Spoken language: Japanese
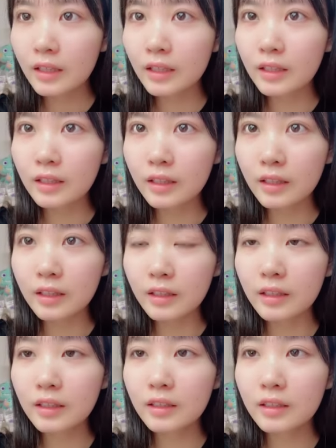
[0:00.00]
なんだっけ
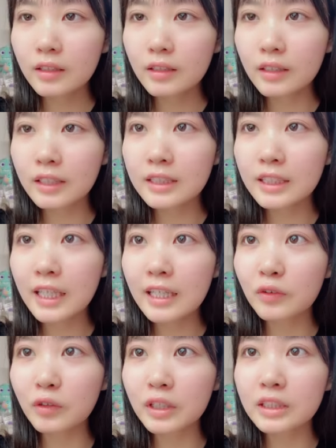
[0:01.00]
あシェア
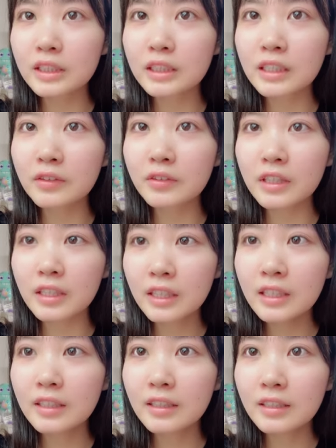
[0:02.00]
とかしないとだね